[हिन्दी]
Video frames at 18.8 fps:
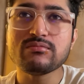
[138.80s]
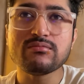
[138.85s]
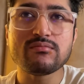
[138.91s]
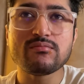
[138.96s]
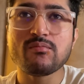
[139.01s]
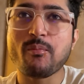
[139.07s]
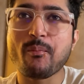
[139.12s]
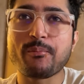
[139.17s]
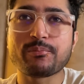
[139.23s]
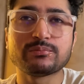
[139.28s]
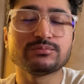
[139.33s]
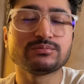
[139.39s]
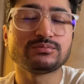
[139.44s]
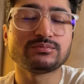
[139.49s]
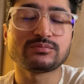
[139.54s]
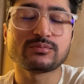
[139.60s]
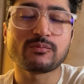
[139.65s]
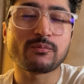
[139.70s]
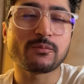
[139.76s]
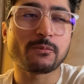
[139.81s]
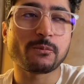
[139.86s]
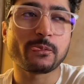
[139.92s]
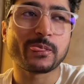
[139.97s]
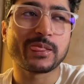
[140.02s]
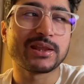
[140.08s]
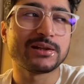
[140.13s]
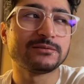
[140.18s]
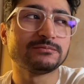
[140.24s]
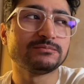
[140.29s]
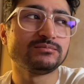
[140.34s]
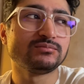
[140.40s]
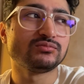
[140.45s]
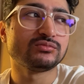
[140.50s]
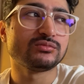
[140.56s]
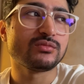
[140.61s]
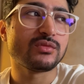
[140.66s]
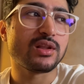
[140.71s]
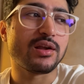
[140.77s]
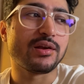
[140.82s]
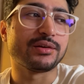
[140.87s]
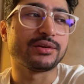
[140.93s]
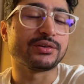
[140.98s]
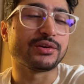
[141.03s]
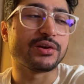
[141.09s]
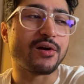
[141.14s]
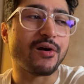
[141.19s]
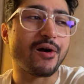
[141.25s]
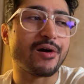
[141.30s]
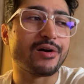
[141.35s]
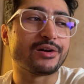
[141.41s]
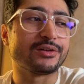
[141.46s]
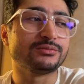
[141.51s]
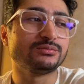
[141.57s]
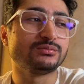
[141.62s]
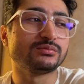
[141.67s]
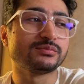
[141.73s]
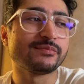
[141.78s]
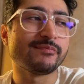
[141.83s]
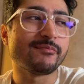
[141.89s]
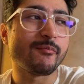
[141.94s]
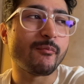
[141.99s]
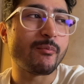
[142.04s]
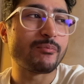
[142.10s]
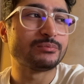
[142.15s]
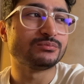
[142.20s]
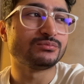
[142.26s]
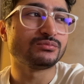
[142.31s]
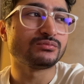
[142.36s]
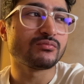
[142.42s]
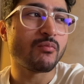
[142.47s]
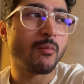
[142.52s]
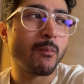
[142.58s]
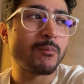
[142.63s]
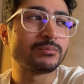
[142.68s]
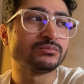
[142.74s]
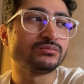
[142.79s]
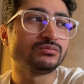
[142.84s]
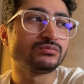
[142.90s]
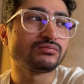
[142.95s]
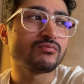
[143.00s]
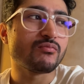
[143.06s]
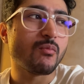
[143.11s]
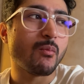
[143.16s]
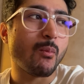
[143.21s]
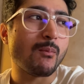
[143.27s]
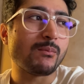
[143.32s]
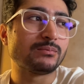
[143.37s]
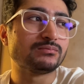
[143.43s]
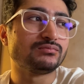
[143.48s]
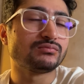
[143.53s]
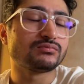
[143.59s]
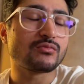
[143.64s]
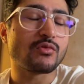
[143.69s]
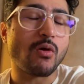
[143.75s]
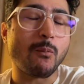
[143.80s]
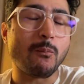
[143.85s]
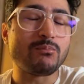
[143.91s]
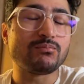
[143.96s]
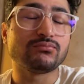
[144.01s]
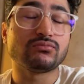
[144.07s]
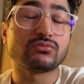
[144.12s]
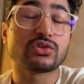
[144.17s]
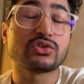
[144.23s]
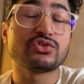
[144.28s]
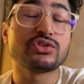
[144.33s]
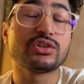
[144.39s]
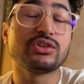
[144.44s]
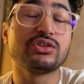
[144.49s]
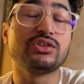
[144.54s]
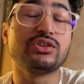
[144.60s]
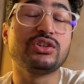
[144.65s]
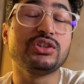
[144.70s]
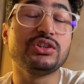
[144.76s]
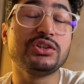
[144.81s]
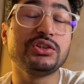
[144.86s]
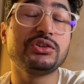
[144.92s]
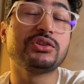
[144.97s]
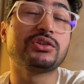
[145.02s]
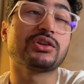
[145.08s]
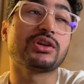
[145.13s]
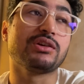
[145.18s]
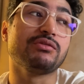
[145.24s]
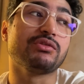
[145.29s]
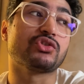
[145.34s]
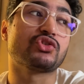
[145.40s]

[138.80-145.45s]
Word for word: मज़ा आ गया सुकून मिल गया यार रात को आपको क्रेविंग हो रही थी ना दाल की शदीद क्रेविंग